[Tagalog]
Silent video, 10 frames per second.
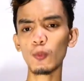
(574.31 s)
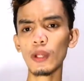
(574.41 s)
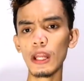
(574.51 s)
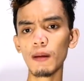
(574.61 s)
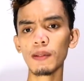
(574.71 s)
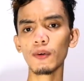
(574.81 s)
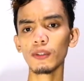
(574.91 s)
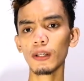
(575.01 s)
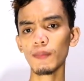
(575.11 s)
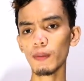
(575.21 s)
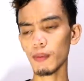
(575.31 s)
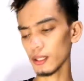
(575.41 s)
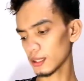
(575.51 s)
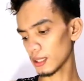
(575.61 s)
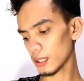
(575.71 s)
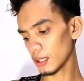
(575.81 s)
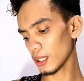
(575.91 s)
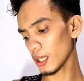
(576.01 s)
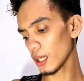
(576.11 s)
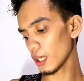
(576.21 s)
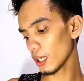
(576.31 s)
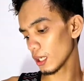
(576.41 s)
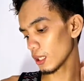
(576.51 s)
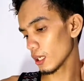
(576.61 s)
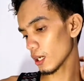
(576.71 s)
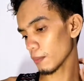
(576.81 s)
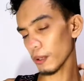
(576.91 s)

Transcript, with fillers: wala naman akong naramdamang tingi na